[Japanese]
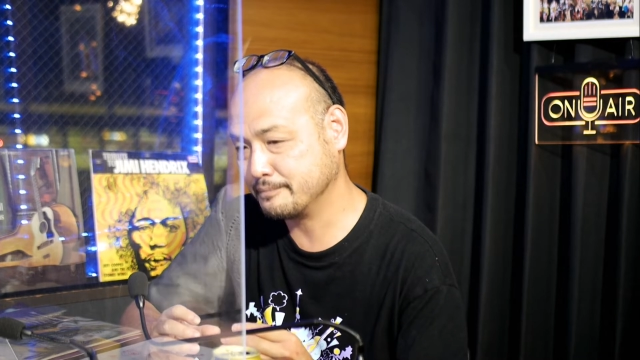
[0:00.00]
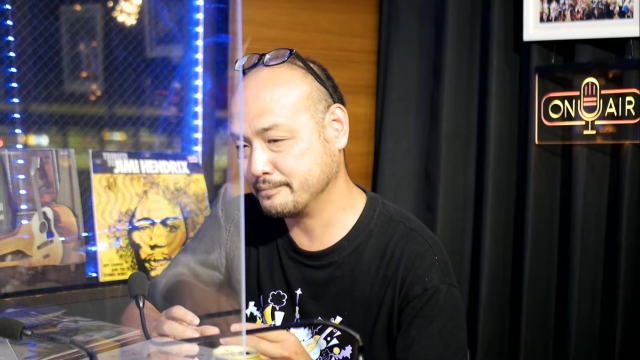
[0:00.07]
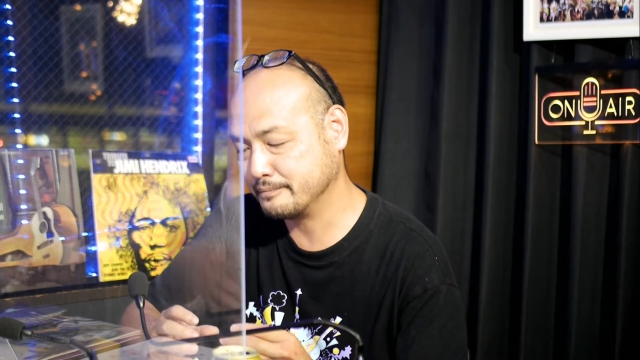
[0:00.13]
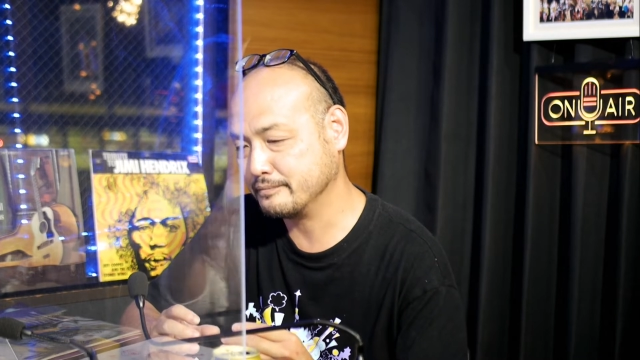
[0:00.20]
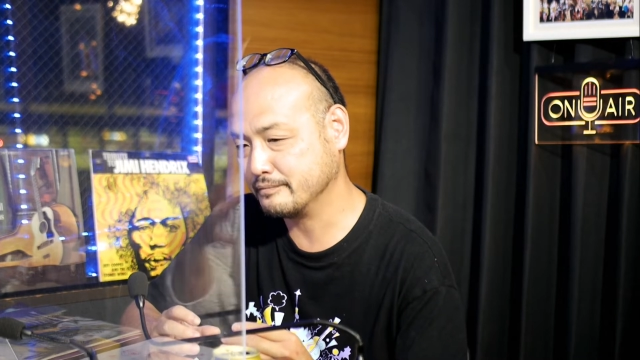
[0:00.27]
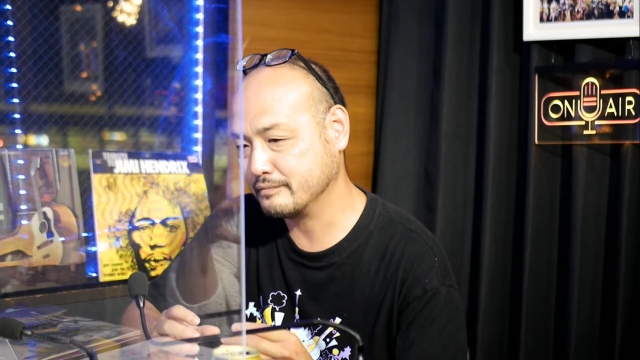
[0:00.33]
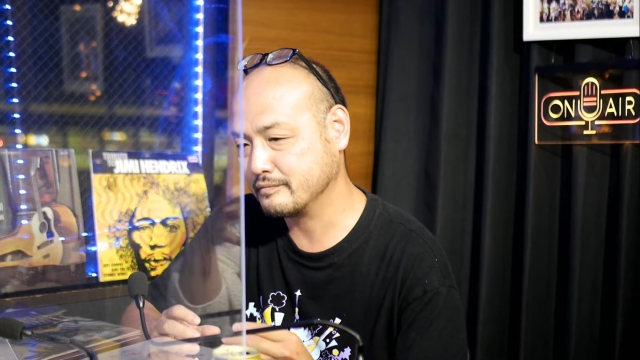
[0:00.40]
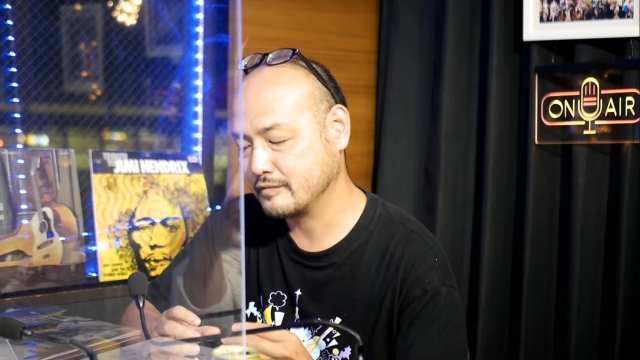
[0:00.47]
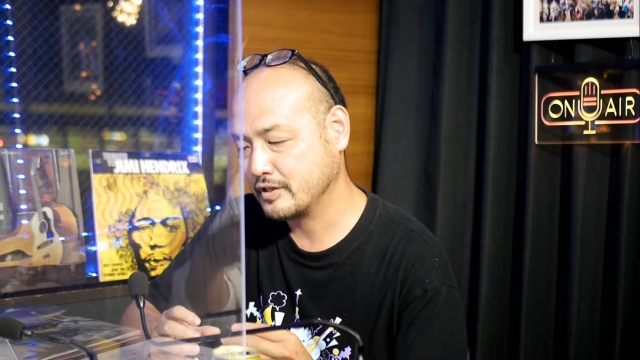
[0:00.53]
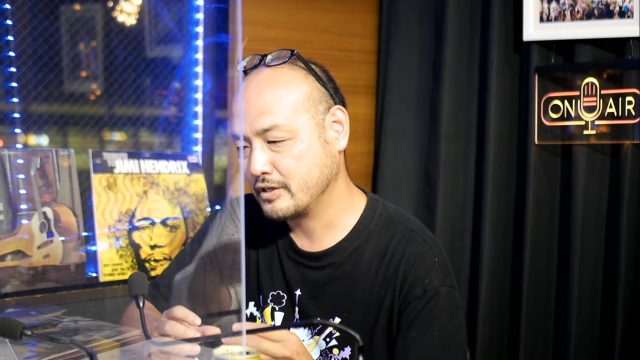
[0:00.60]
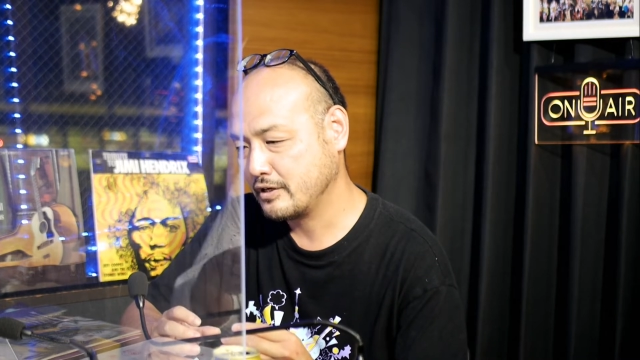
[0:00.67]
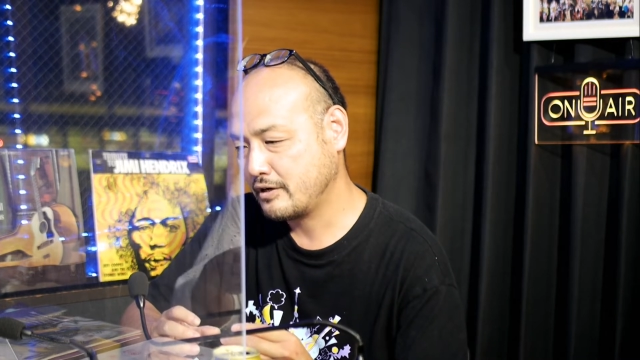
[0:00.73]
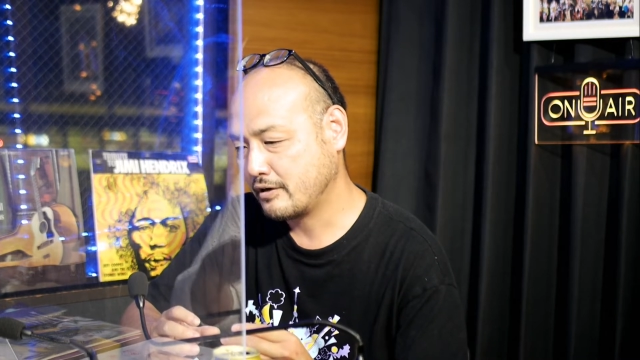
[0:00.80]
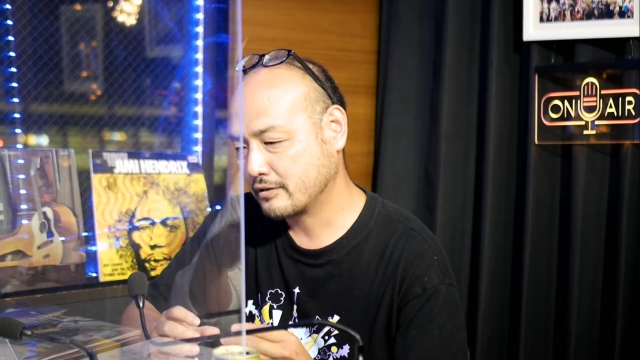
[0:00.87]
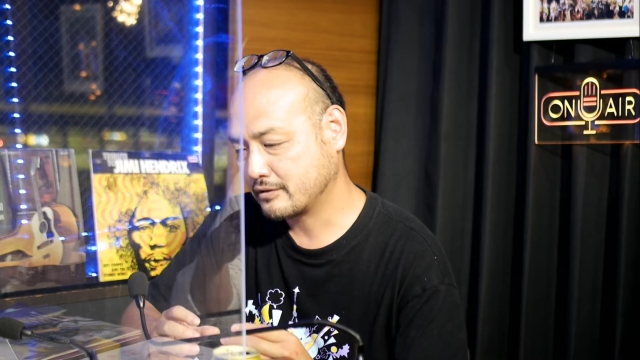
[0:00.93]
すごく
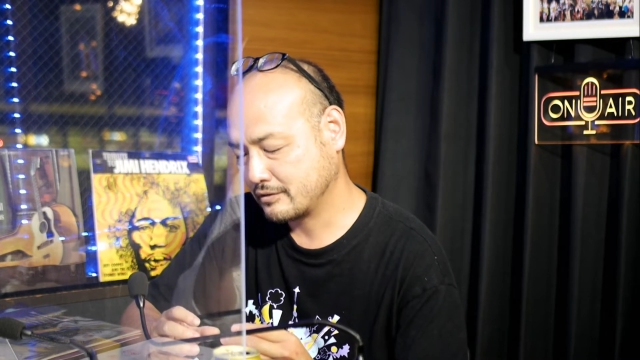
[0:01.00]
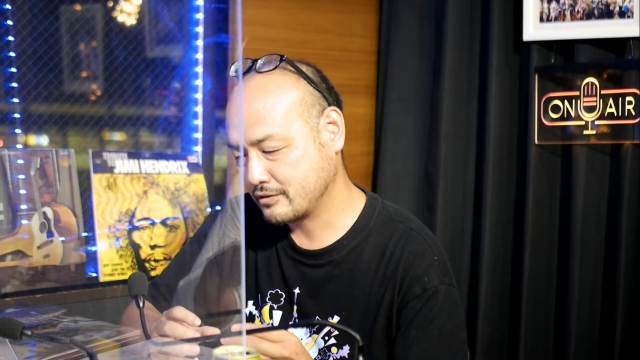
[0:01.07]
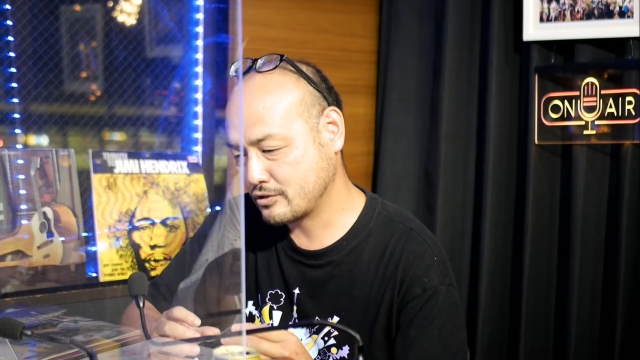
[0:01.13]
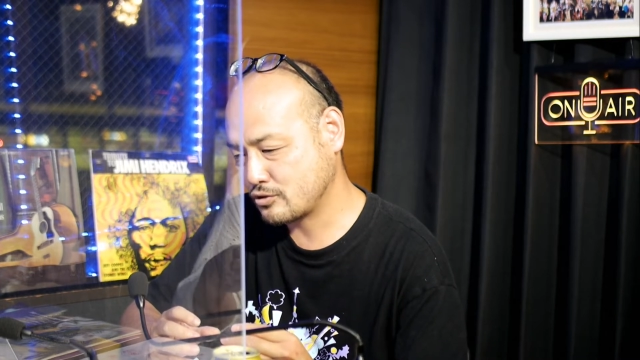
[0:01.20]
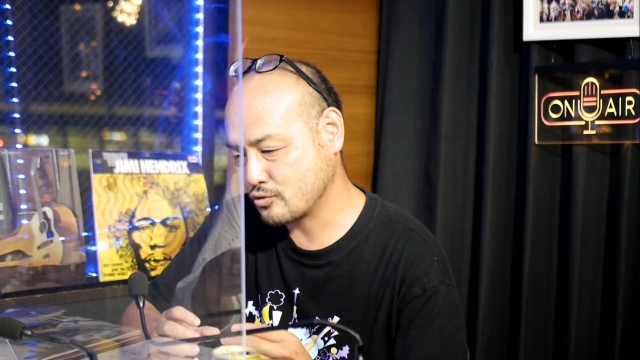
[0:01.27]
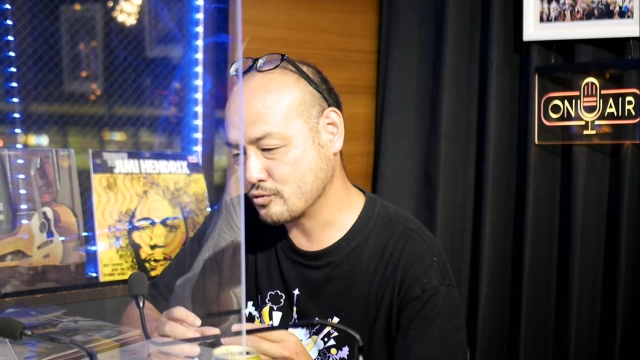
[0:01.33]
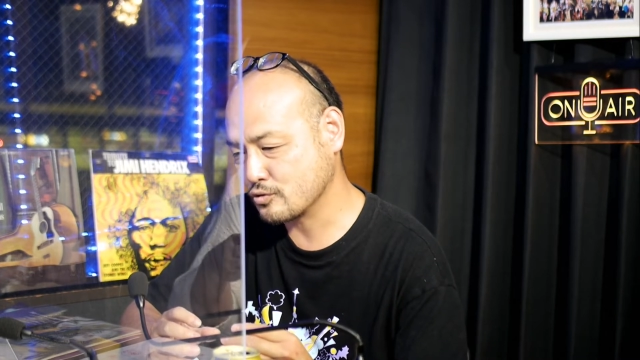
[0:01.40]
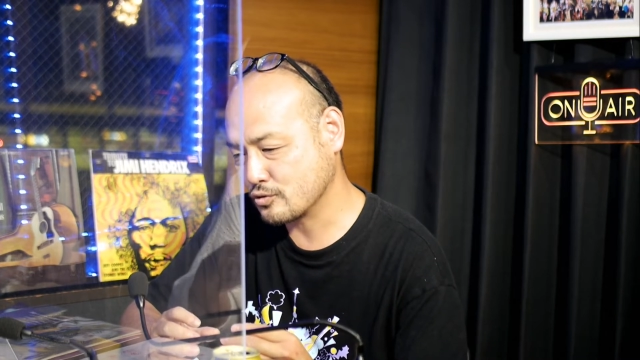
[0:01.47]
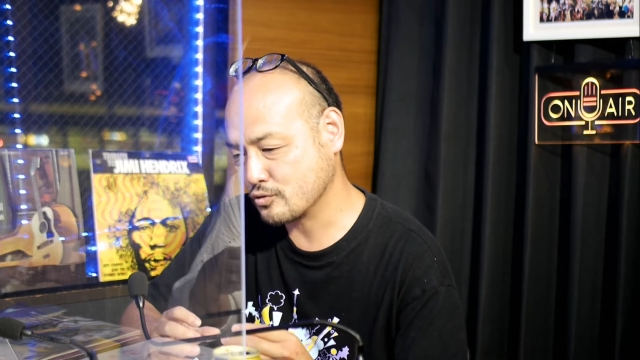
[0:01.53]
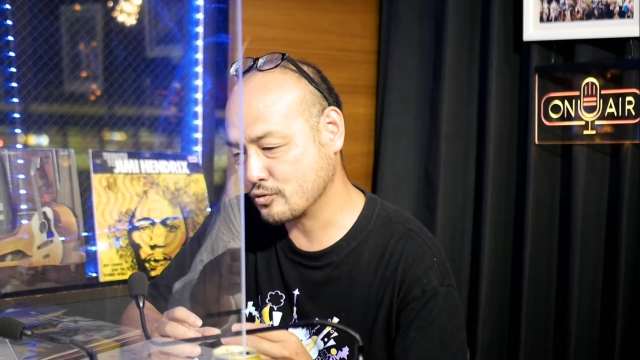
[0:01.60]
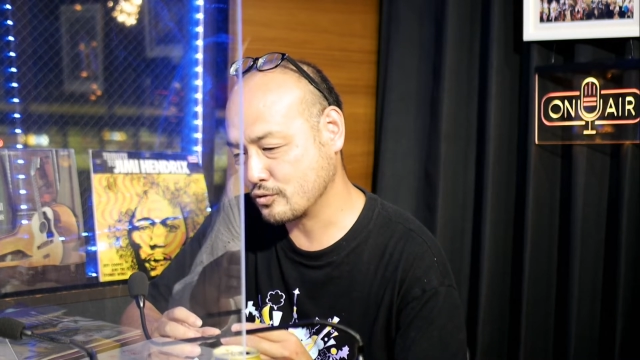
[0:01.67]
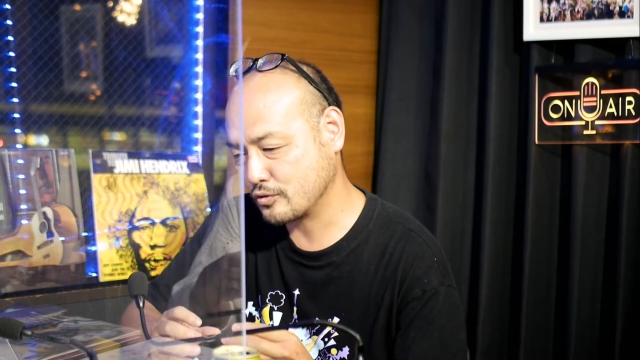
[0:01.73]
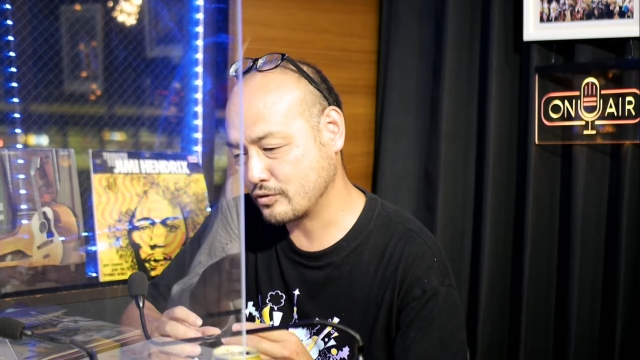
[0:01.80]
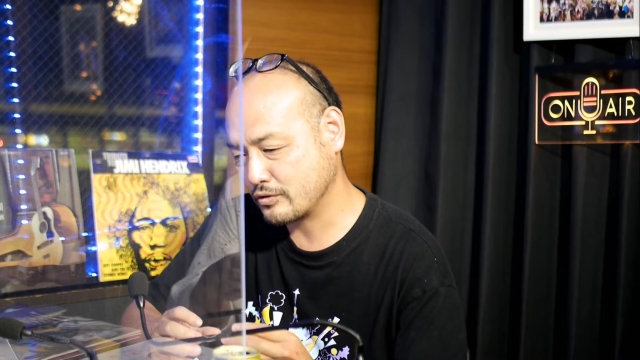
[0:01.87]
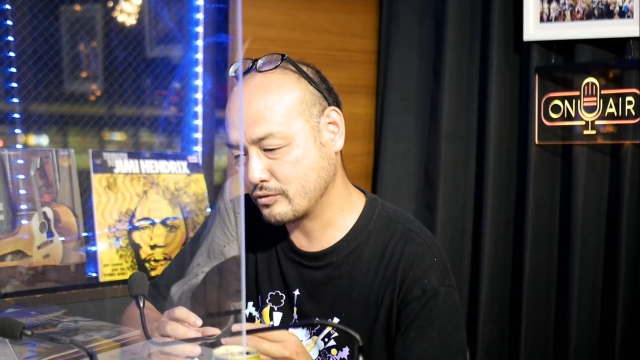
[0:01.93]
こう絞っ
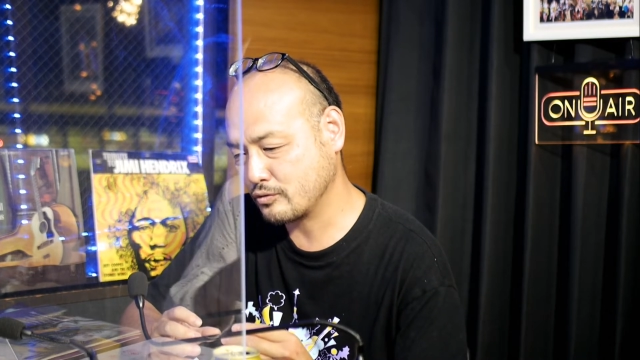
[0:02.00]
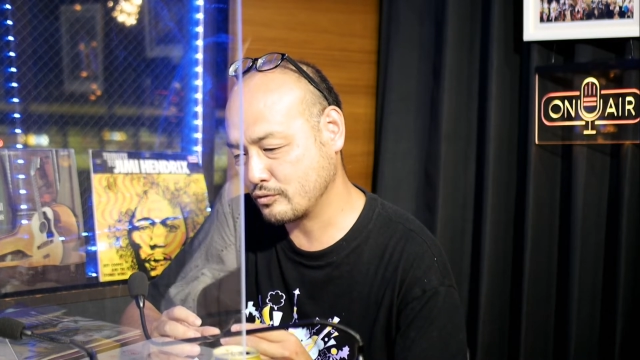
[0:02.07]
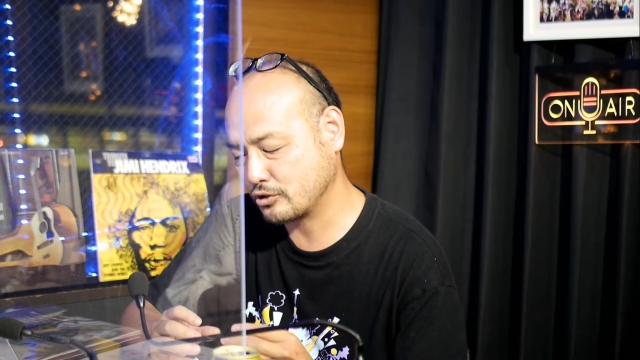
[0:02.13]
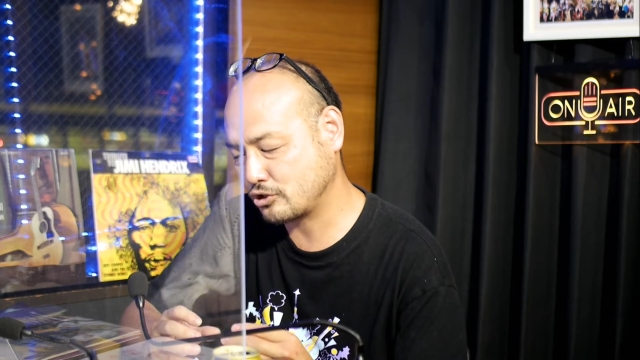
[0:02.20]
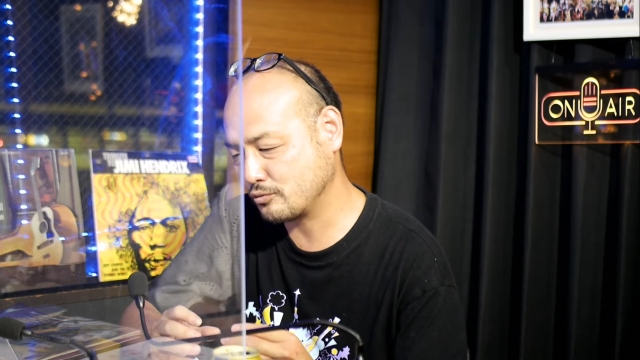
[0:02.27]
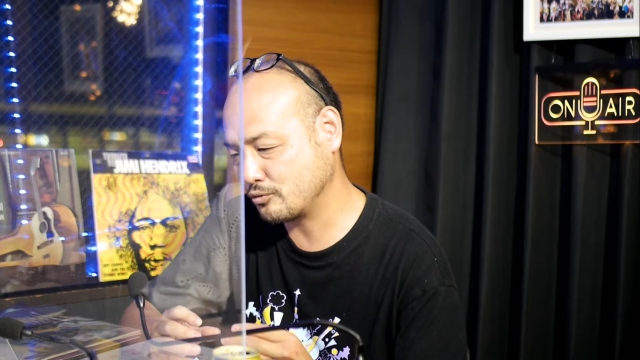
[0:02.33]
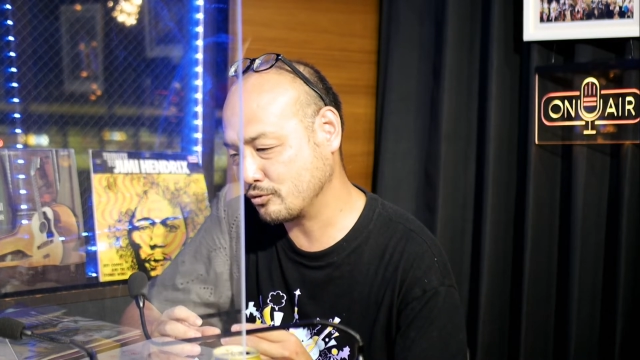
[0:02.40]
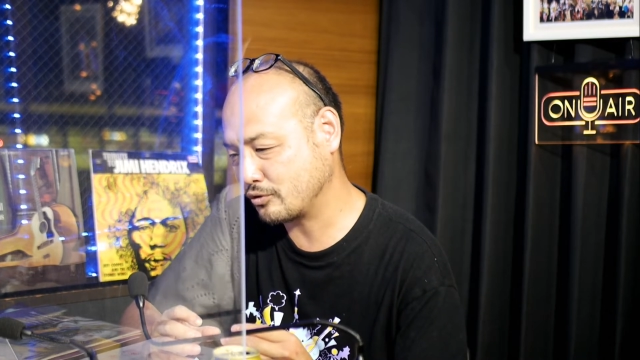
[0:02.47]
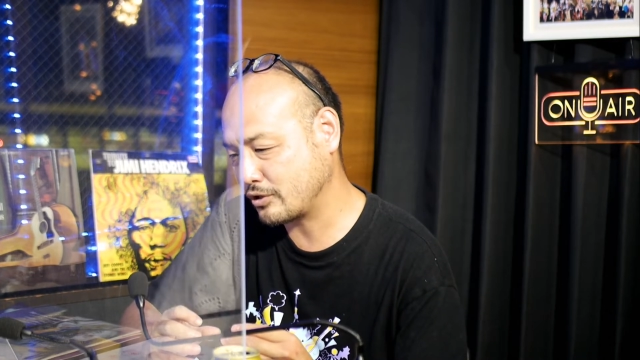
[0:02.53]
ての絞っ